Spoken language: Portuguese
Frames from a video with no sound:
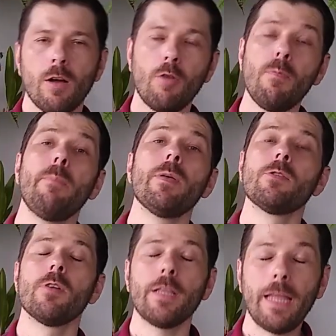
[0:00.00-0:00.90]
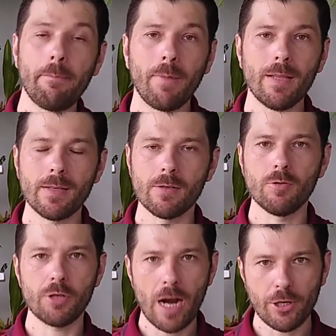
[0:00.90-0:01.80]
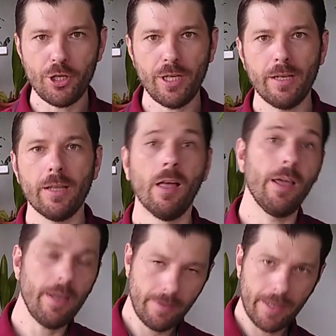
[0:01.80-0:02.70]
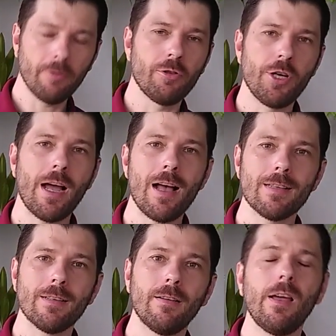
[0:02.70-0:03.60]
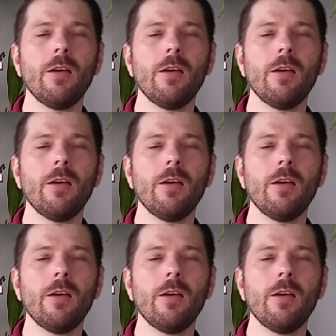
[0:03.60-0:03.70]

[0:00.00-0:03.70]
Como uma pessoa que tem plantas no jardim e dentro de casa,